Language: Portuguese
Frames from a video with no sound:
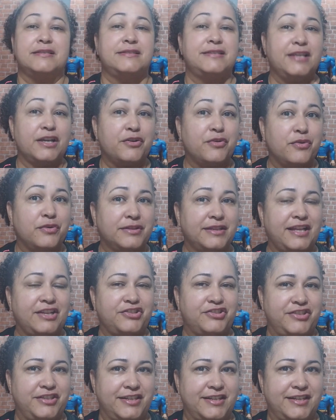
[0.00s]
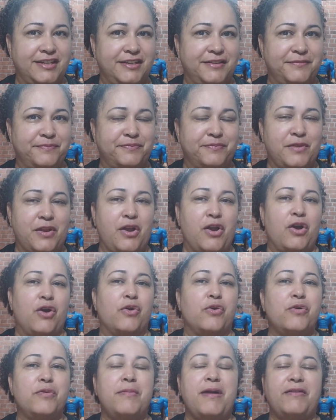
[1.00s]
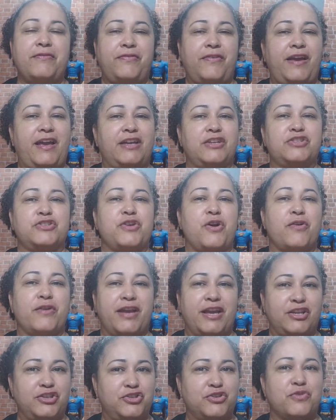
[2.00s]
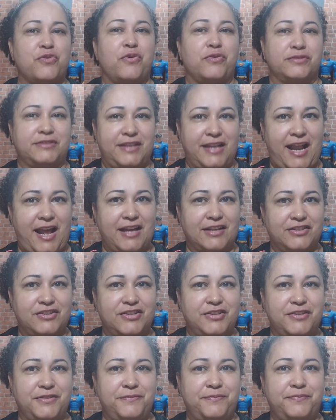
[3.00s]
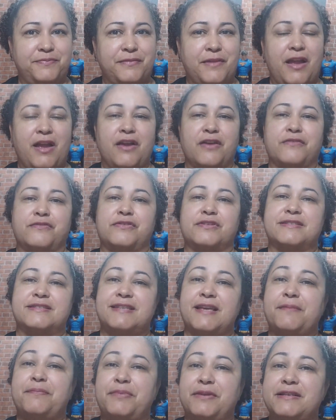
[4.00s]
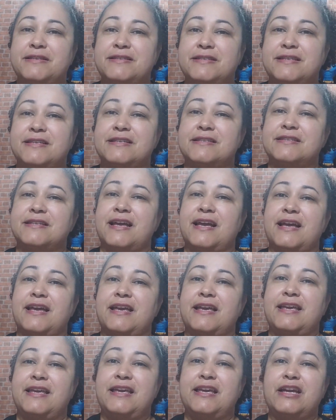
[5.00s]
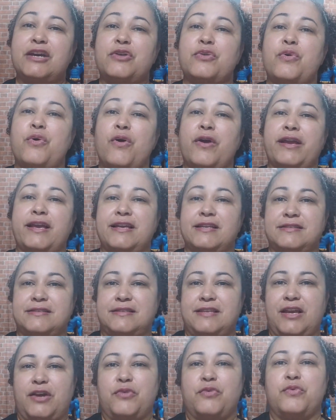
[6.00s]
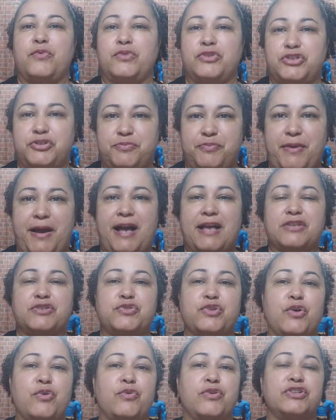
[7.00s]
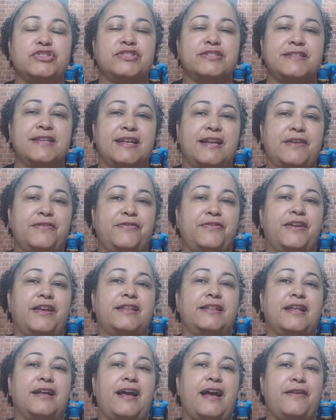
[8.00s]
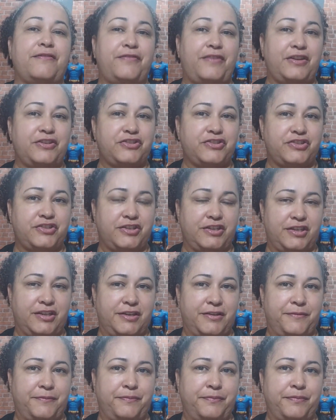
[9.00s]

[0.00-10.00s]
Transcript: Segunda dica: uma vez que alguém te contrate, você precisa ir conhecer o espaço onde será feita a festinha.